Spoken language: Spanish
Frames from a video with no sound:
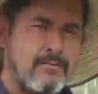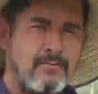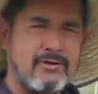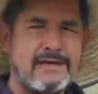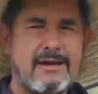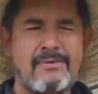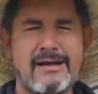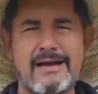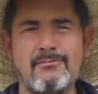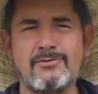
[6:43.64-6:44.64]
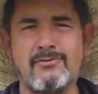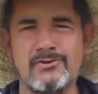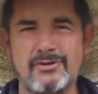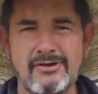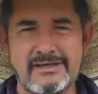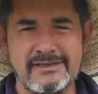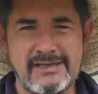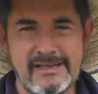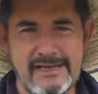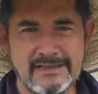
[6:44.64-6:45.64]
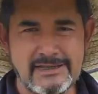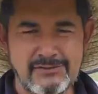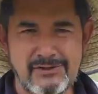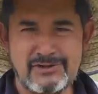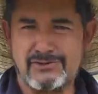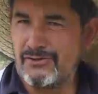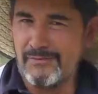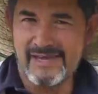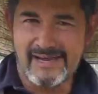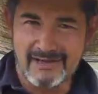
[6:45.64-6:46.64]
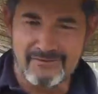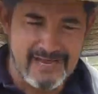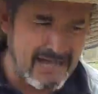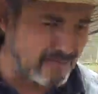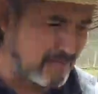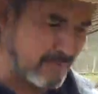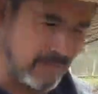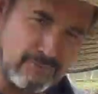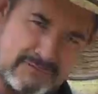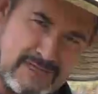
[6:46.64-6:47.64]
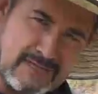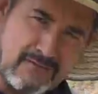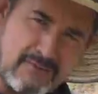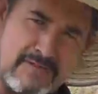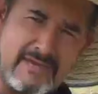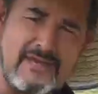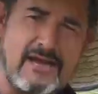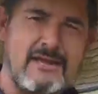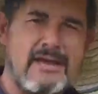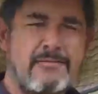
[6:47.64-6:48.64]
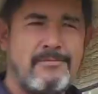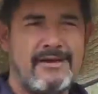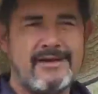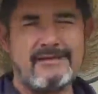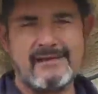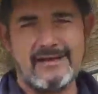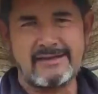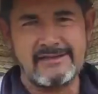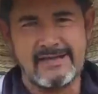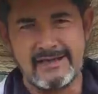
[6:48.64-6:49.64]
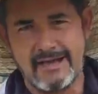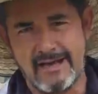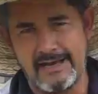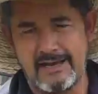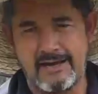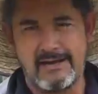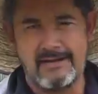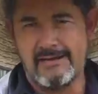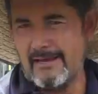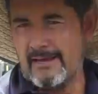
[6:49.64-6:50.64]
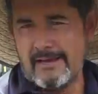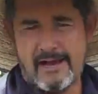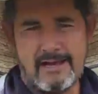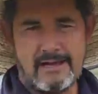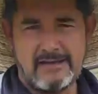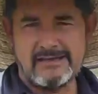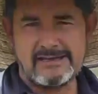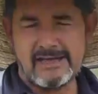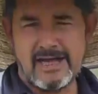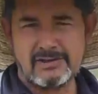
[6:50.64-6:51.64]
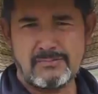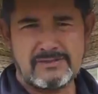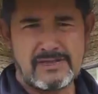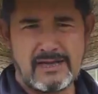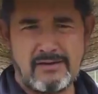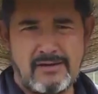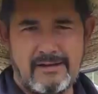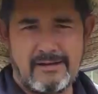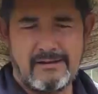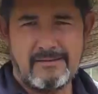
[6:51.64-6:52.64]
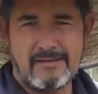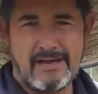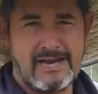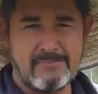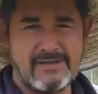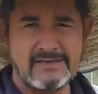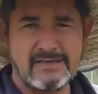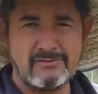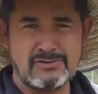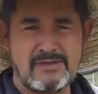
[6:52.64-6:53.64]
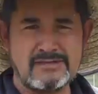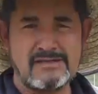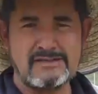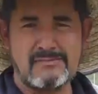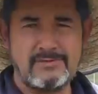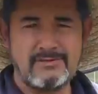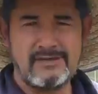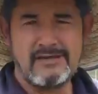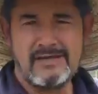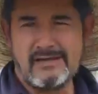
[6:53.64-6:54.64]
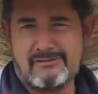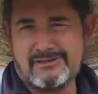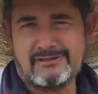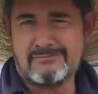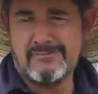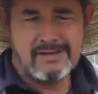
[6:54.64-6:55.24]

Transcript: Porque apagamos motores en el día, señores. Yo no me gano nada con producir comida para ir a entregársela a la, en este caso, pues a la, empresa que nos presta el servicio de energía. Entonces,